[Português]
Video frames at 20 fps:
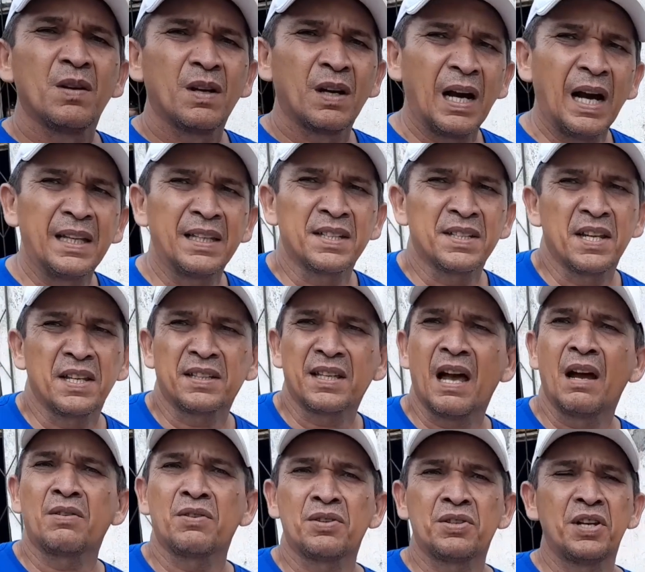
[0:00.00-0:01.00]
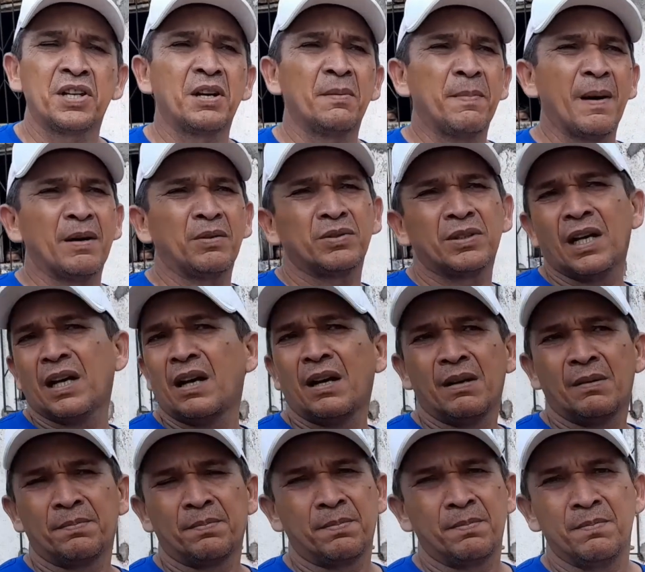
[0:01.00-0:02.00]
Cada centavo que chega para
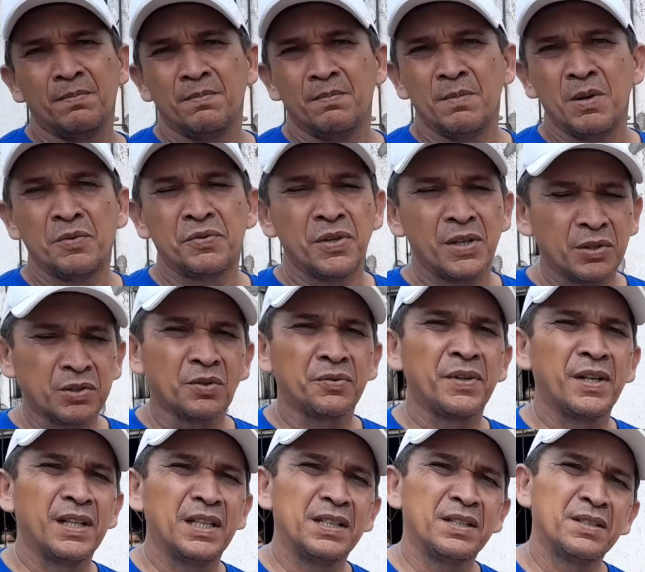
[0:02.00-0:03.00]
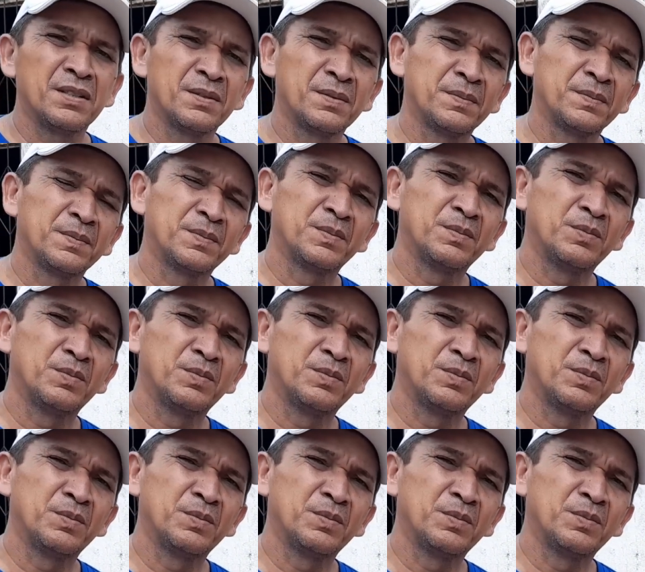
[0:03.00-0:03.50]
ajudar meu filho, estou feliz.